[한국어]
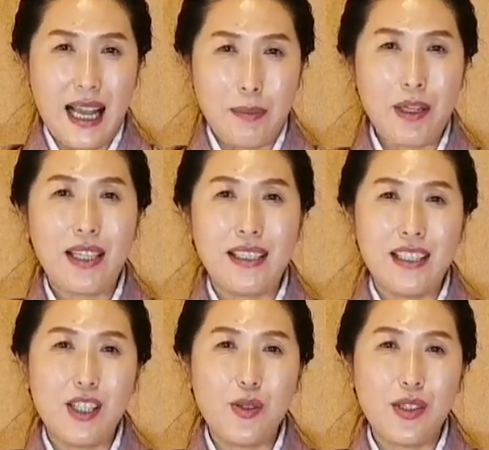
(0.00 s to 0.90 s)

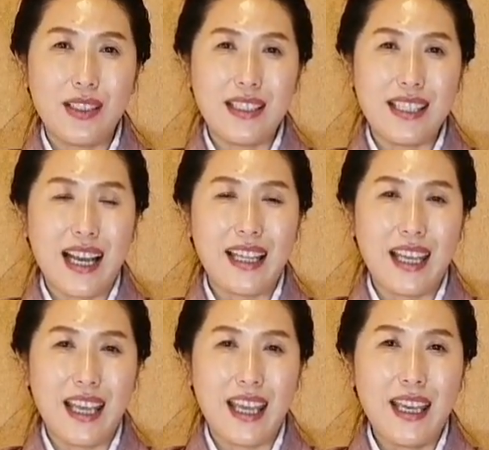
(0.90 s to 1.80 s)
가볍게 드실 수 있는
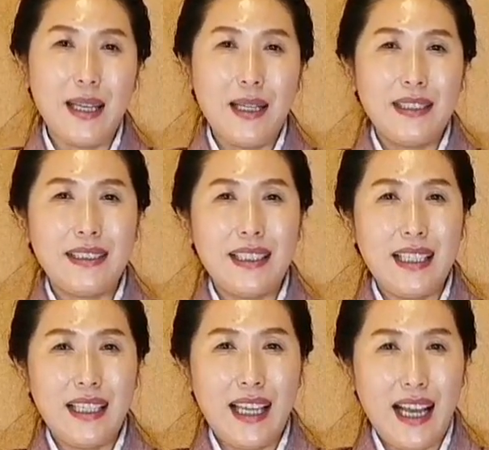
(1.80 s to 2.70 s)
잔에 어,